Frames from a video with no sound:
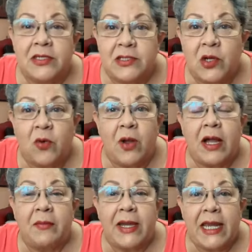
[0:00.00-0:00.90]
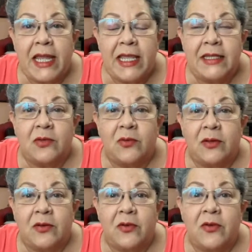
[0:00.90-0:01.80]
soy Juan Camané y
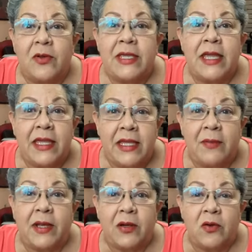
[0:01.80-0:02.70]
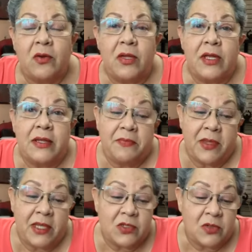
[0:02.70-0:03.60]
todo el rollo, y ahí amarró.
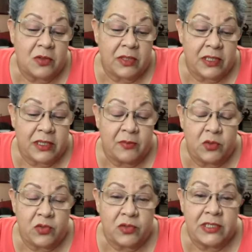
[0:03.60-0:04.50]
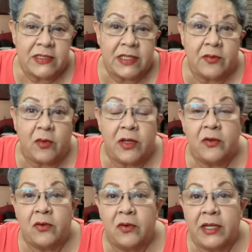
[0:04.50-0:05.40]
De hecho, eh, muchos dicen,
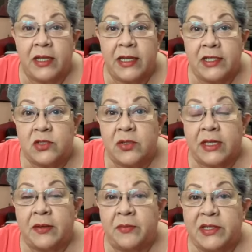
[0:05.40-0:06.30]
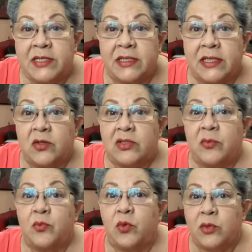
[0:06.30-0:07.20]
bueno, el hecho de que el presidente no
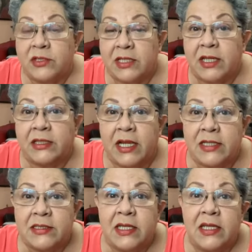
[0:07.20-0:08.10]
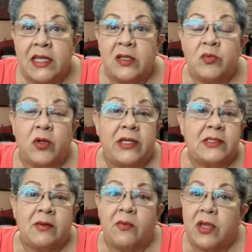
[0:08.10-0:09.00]
se pudo echar atrás es porque
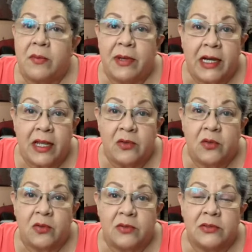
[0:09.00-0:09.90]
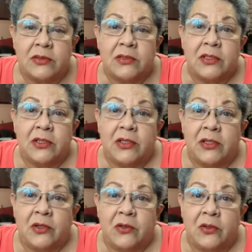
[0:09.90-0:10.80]
estaba muy amarrado con,
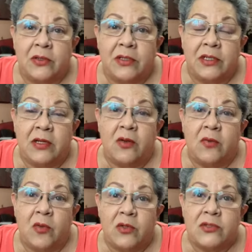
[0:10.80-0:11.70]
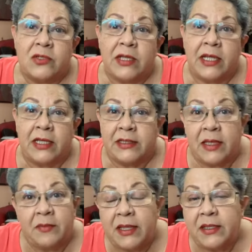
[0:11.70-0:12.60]
con Elon Musk el
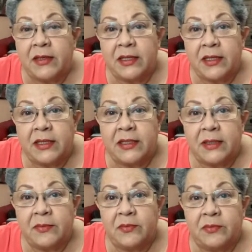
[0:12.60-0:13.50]
tema de,